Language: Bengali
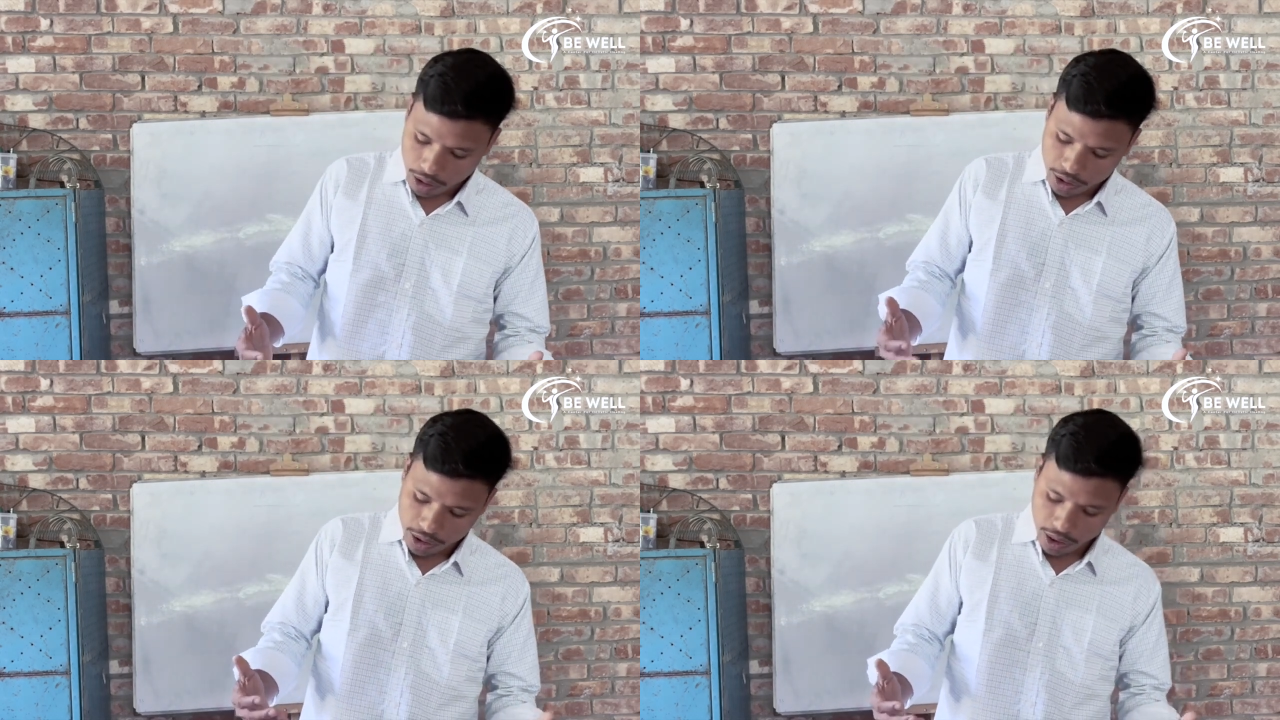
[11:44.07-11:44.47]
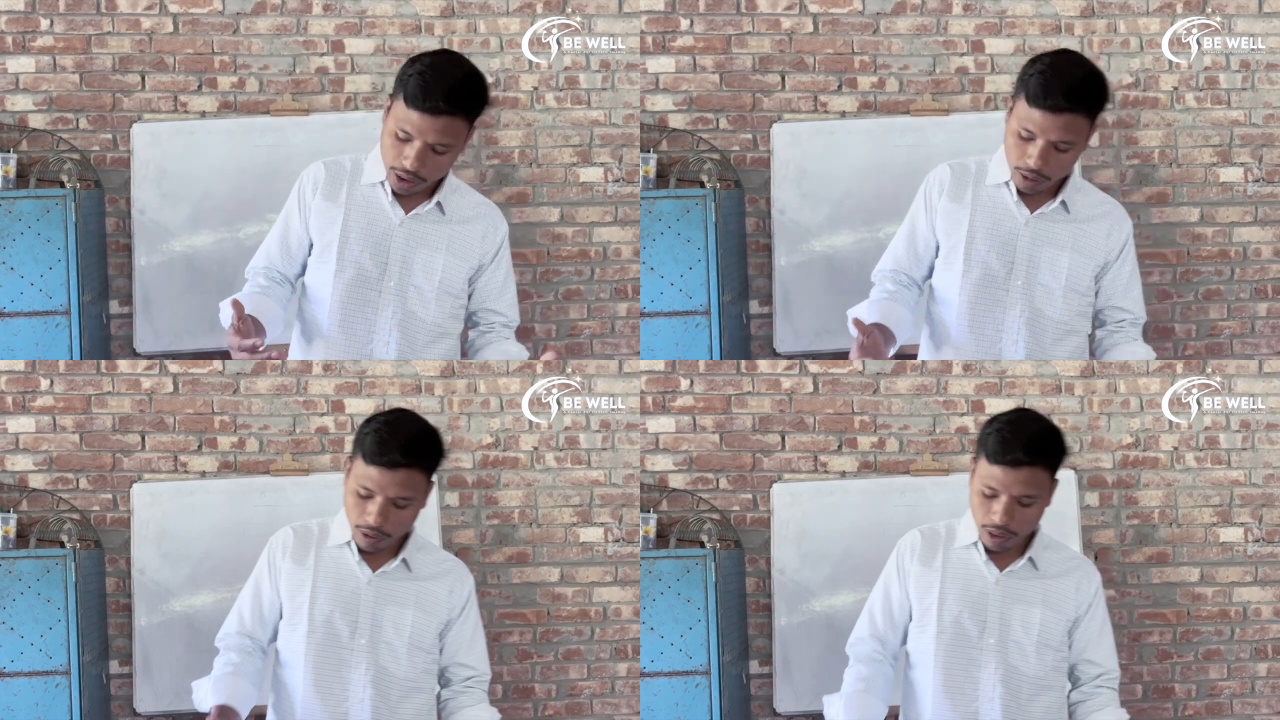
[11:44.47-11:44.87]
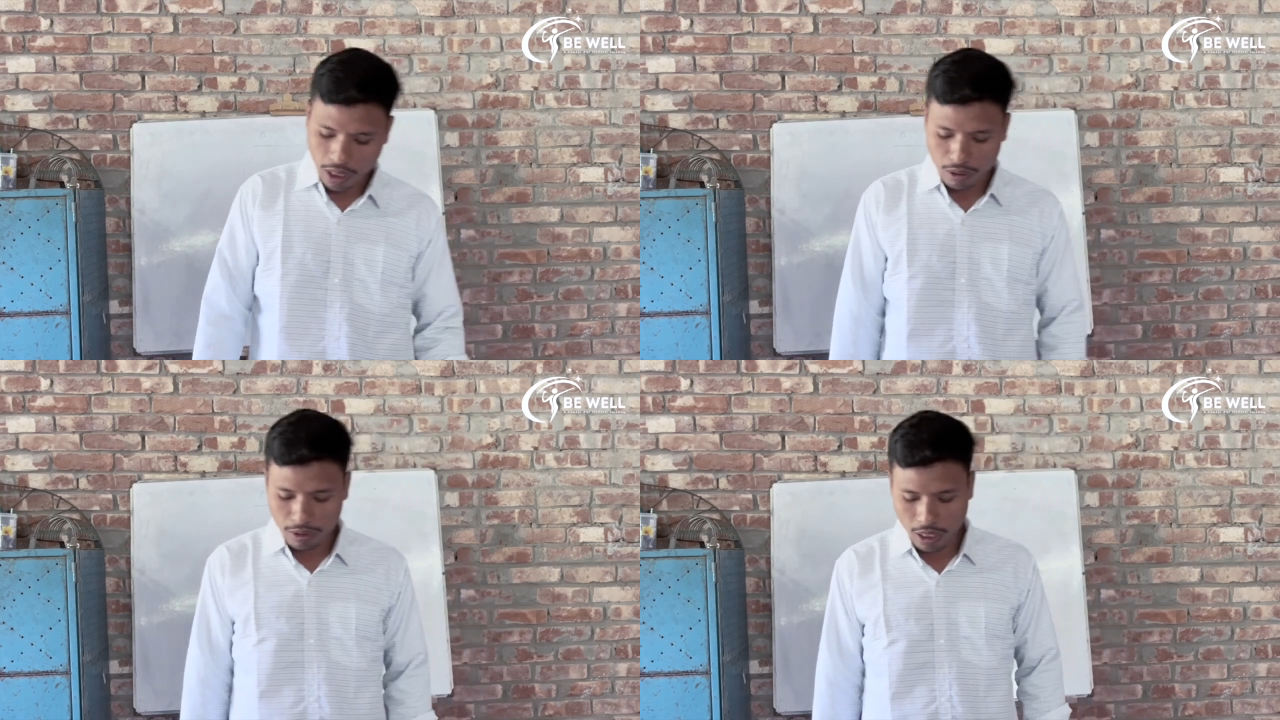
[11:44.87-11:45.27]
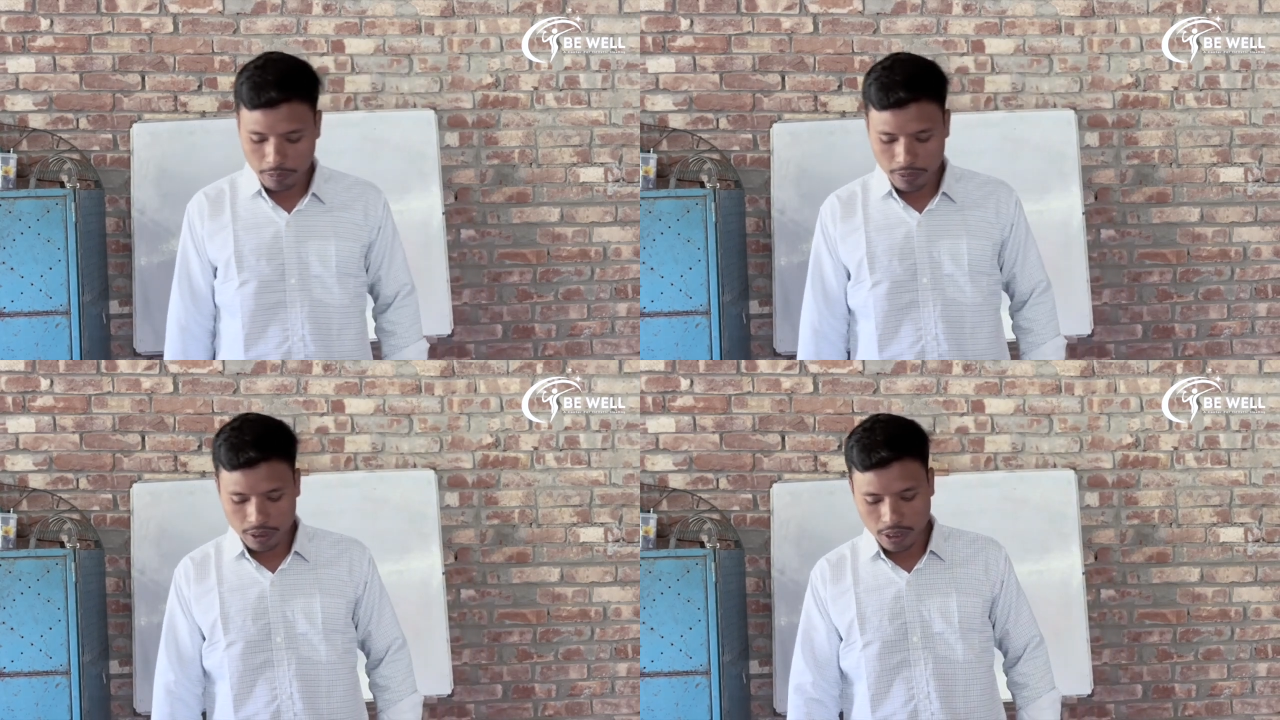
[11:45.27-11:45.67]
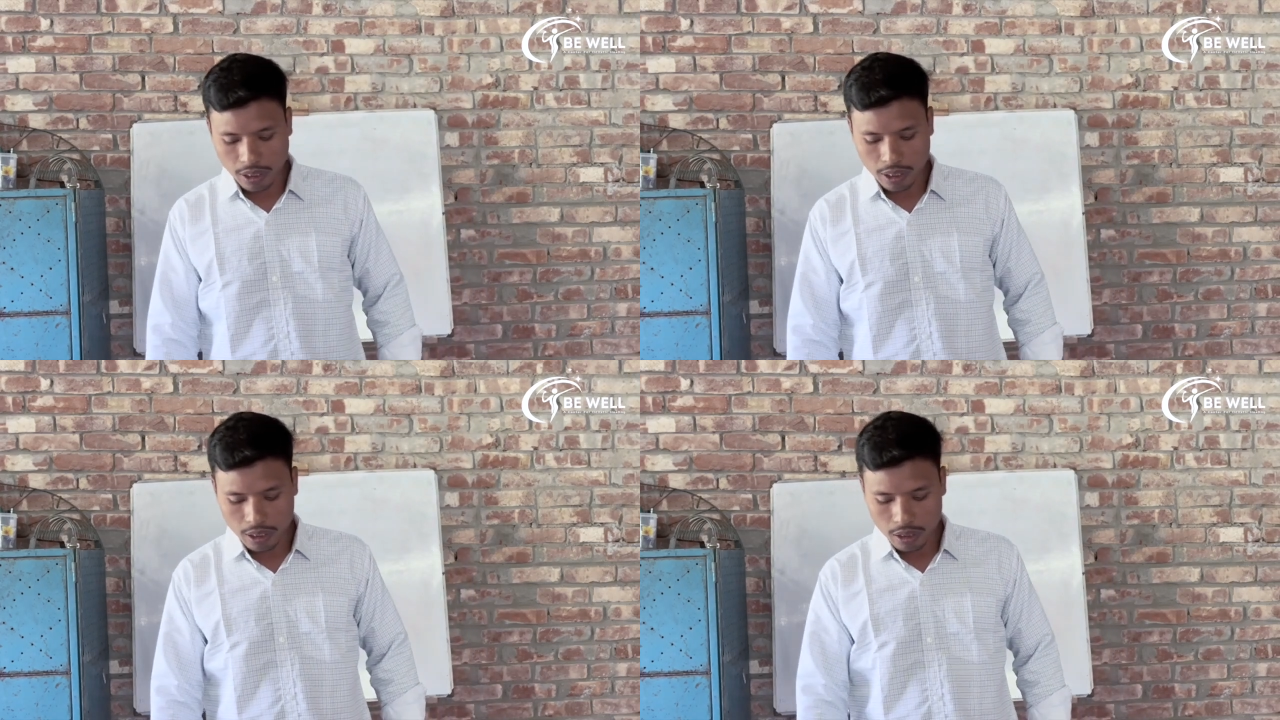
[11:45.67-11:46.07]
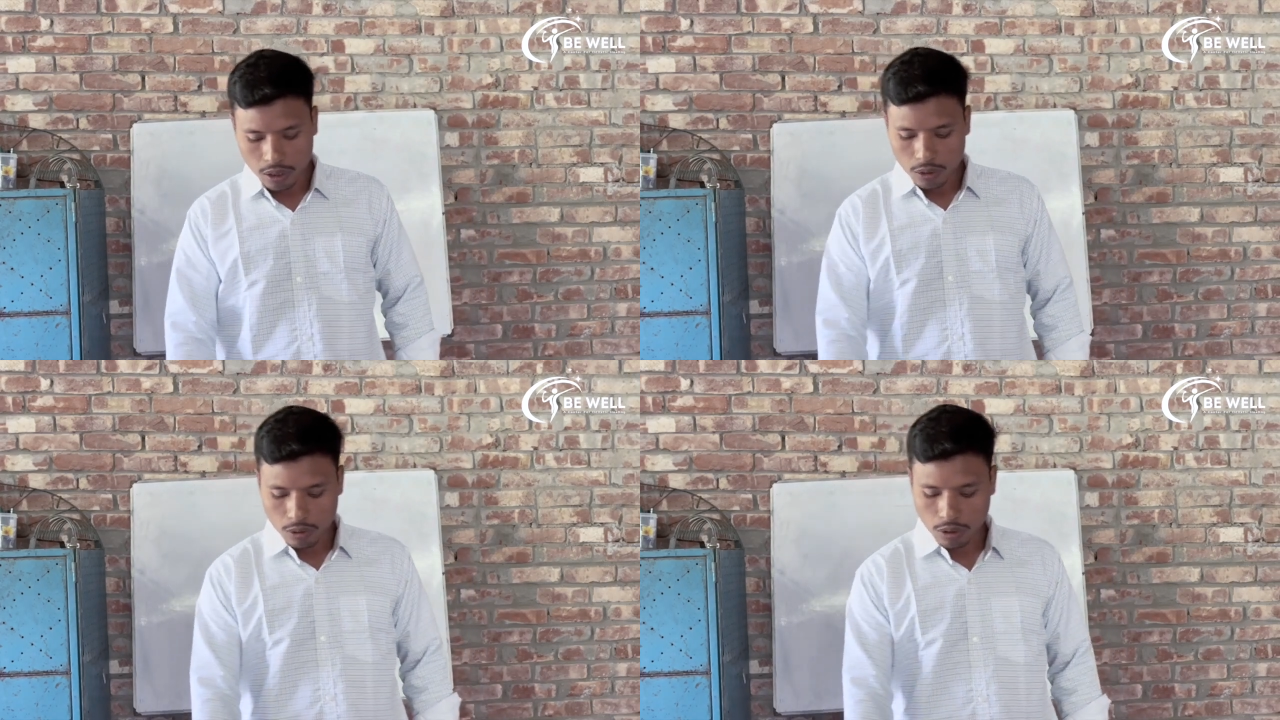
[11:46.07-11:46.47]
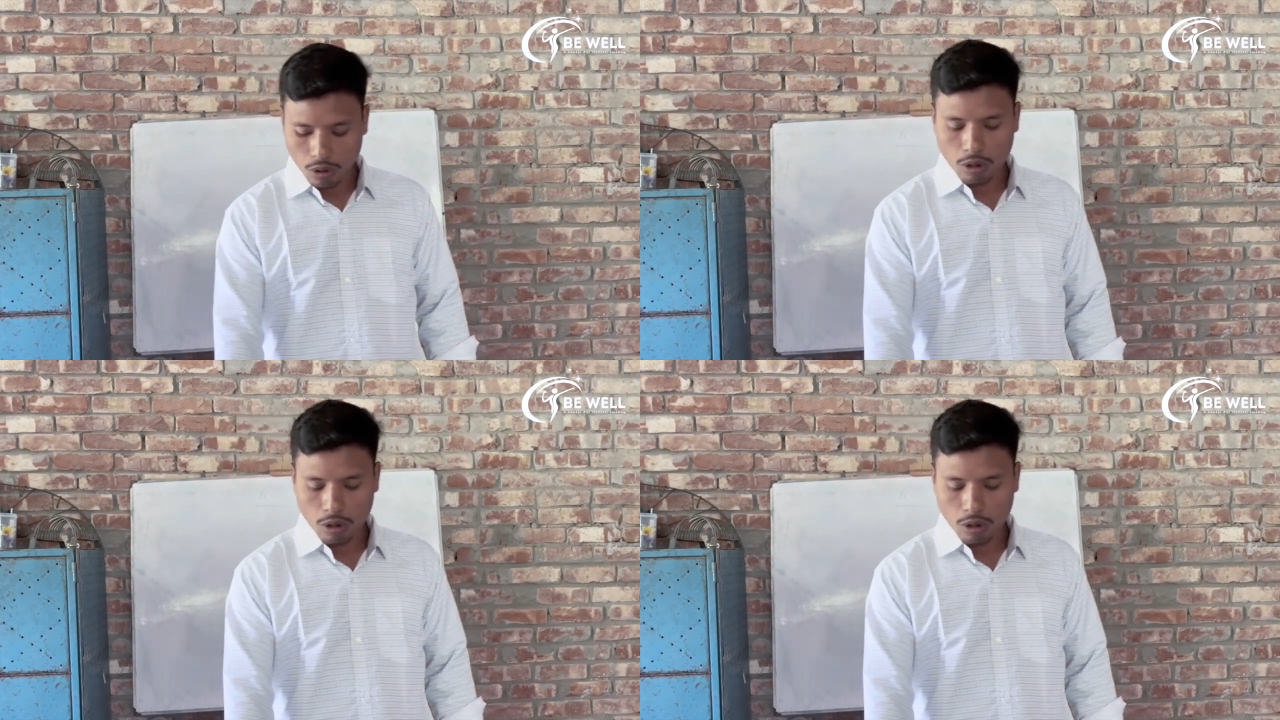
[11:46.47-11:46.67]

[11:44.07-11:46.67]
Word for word: সেরে দেওয়ার কারণে আপনার দেহের কোনো